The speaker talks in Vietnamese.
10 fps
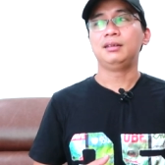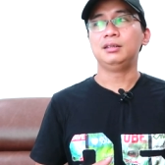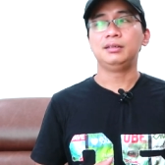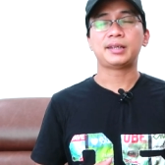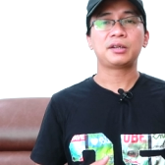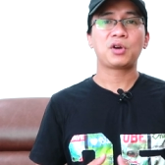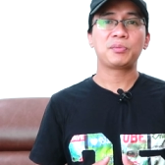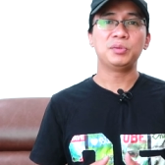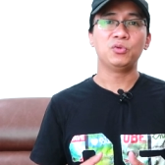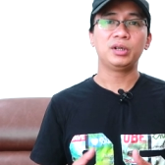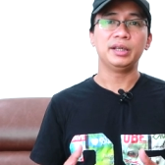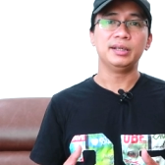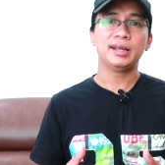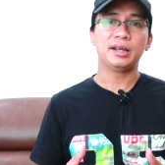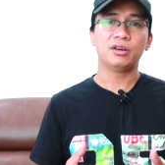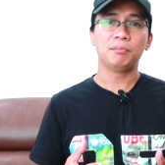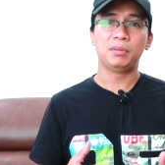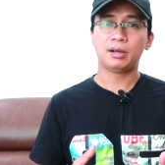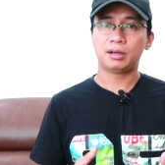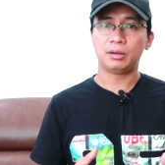thì chai nước hoa mình muốn gợi ý ở đây đó là
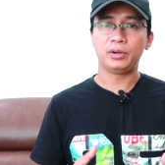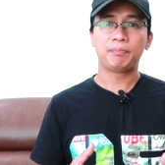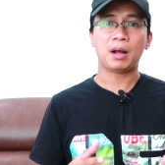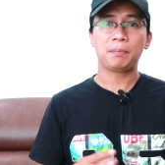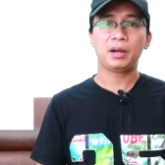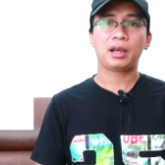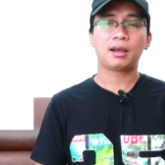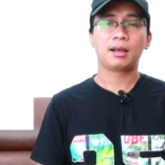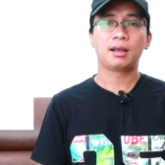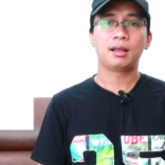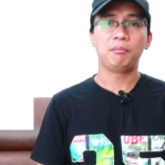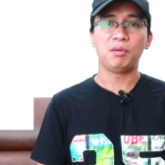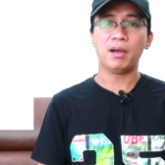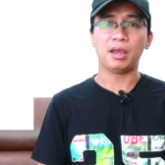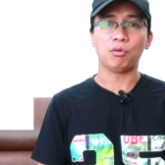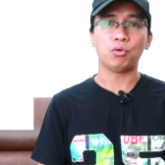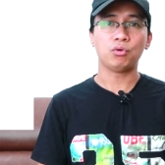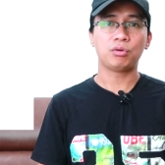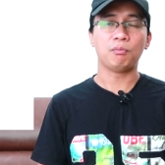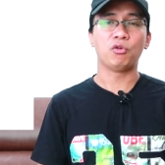Banana Republic 17
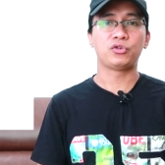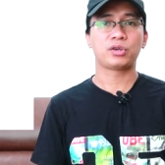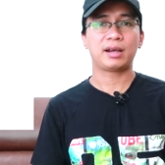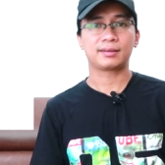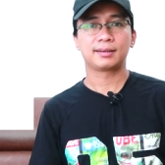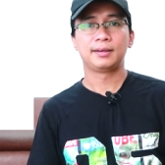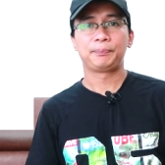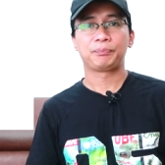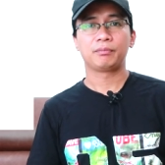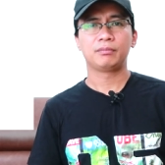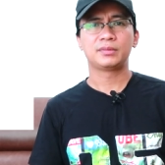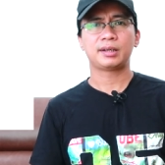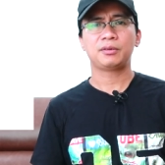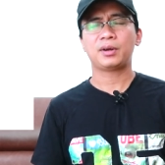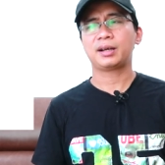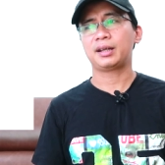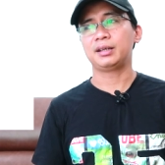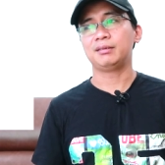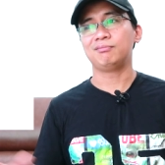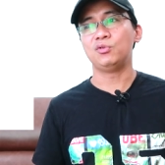Ud Mossack chai nước hoa
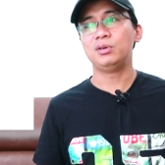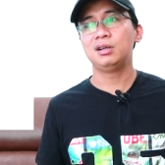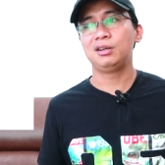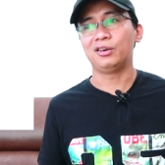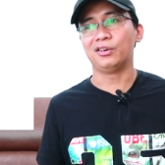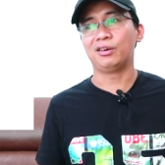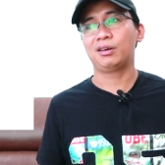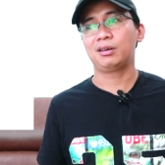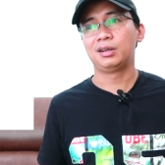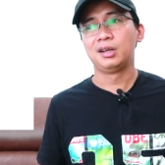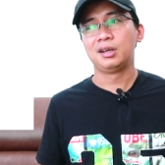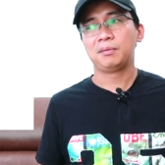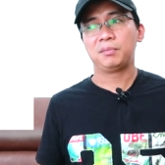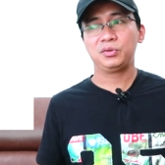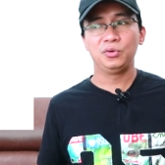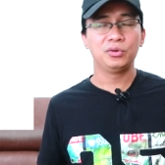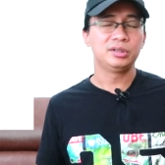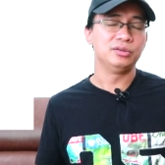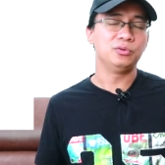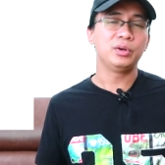này mùi hương của nó mặc dù có
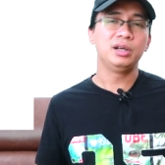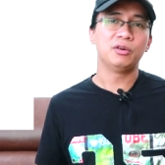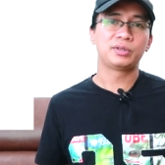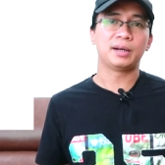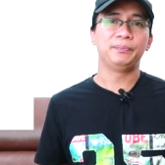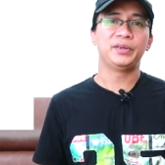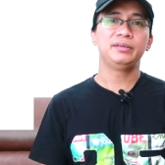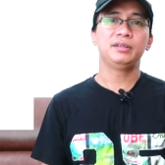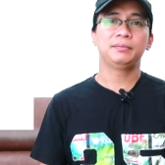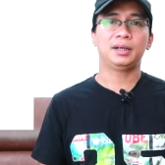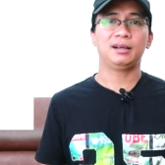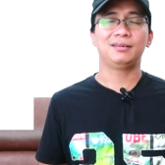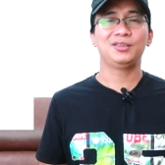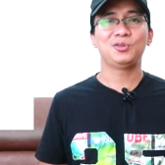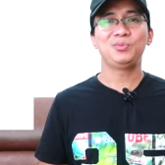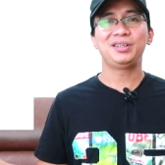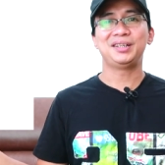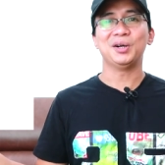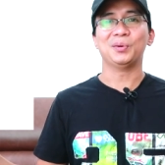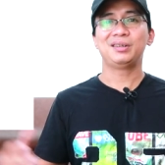sử dụng nguyên liệu trầm thế nhưng mà nó giống như
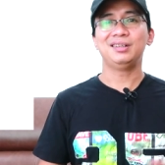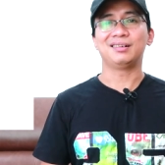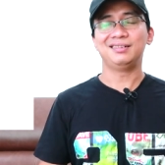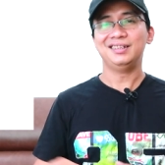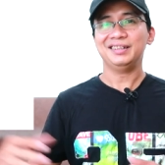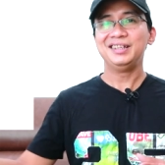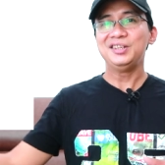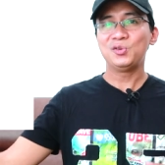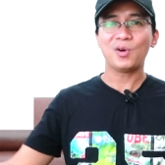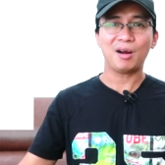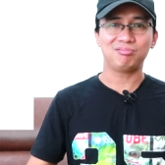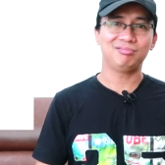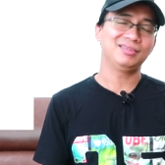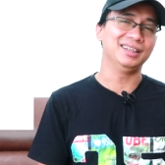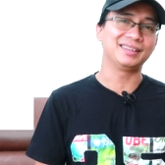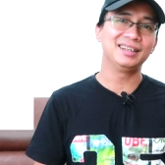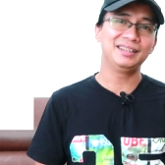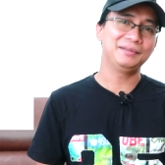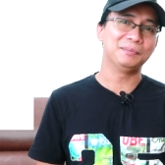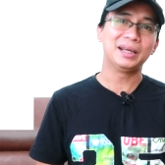kiểu nó được gửi đi du học ở
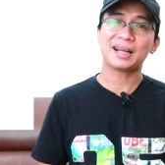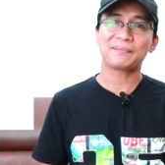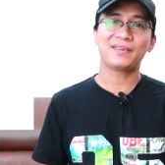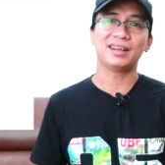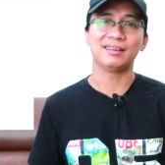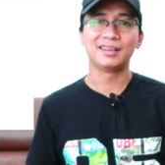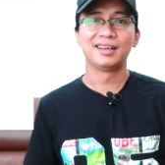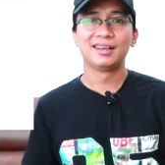Tây mấy năm về